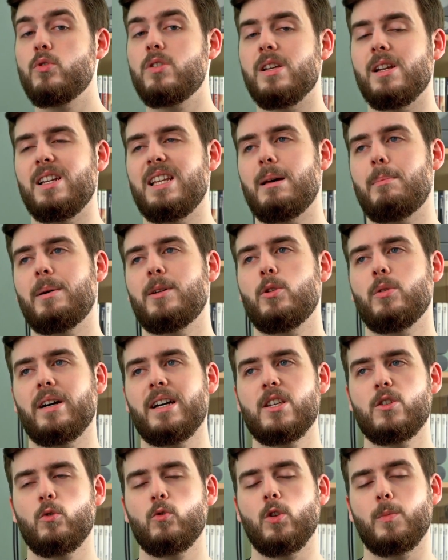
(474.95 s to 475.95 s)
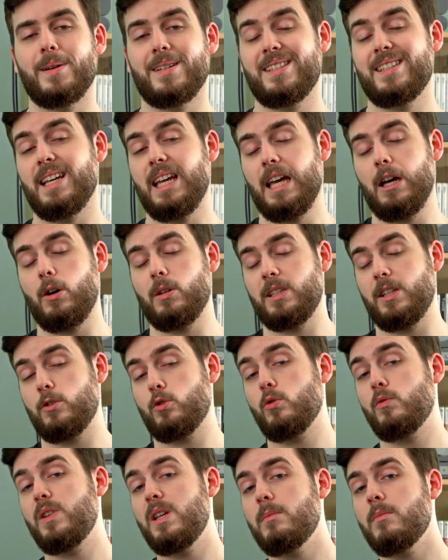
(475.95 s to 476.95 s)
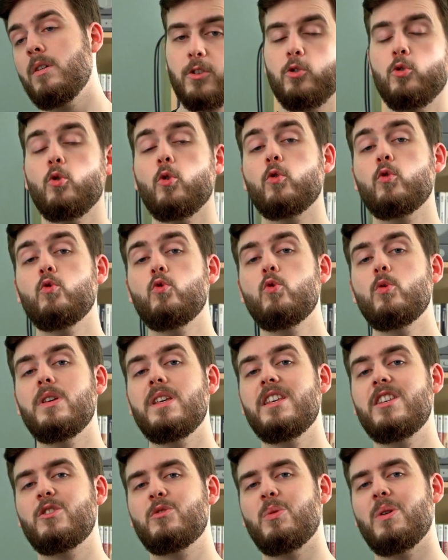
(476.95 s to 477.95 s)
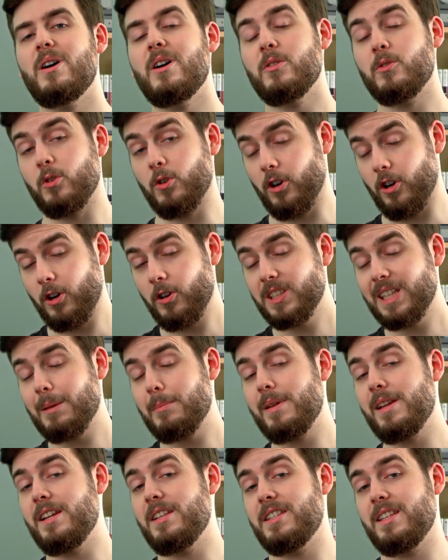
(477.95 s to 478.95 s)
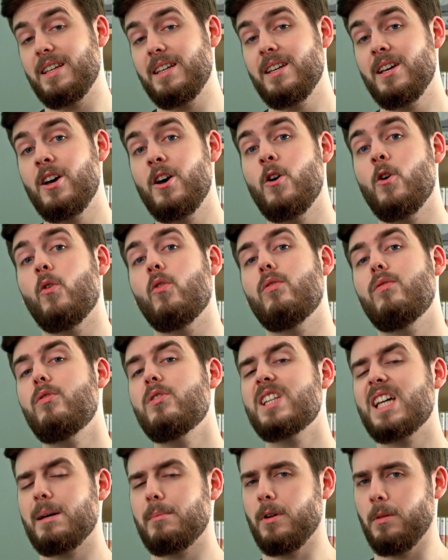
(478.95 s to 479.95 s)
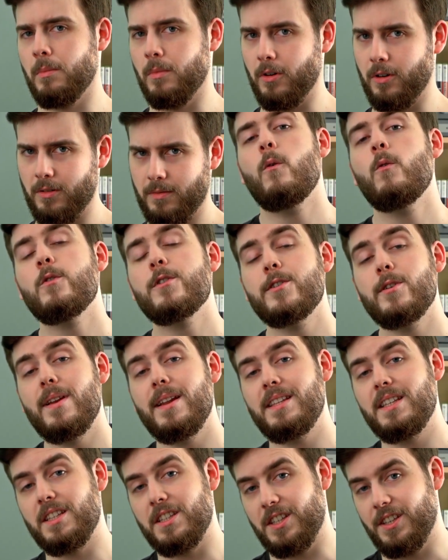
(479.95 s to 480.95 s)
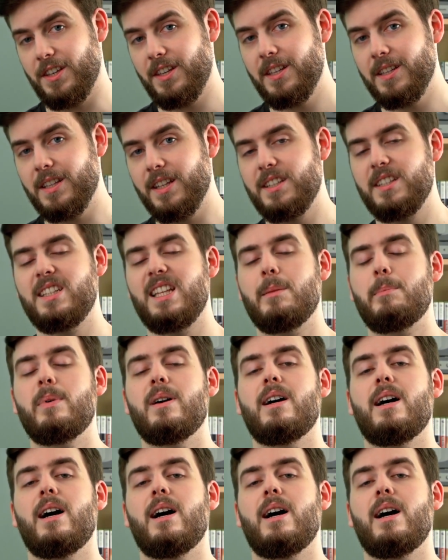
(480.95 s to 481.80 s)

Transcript: il n'y a pas de raison de passer à côté de ce film, surtout histoire de rentabiliser votre abonnement. On se laisse ici, n'hésitez pas